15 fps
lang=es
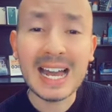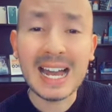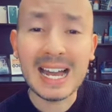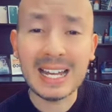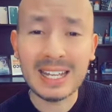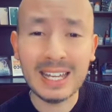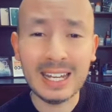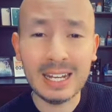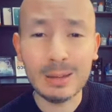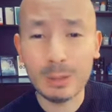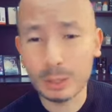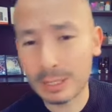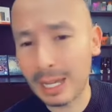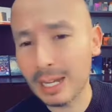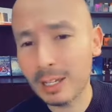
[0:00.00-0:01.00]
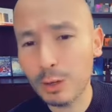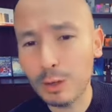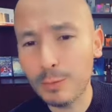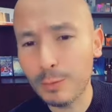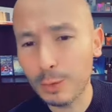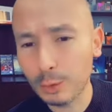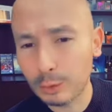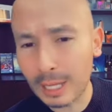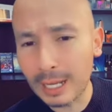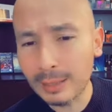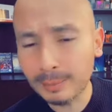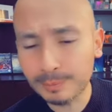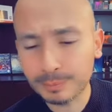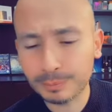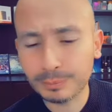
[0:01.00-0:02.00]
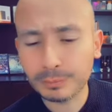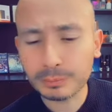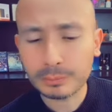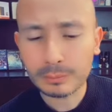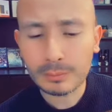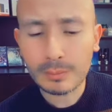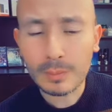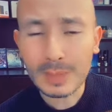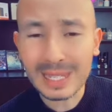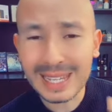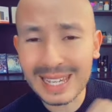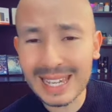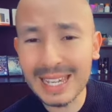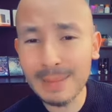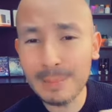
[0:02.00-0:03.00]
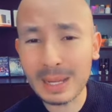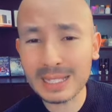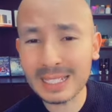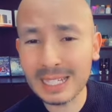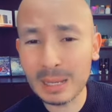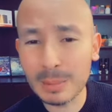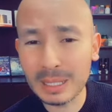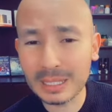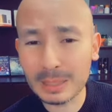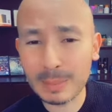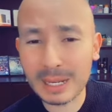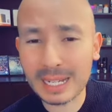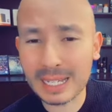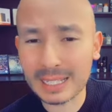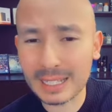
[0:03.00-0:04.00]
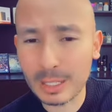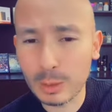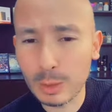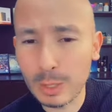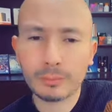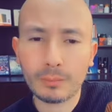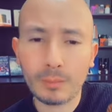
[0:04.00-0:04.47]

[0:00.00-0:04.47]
ADN botánico y frutal. Y básicamente, ¿para qué te ayuda?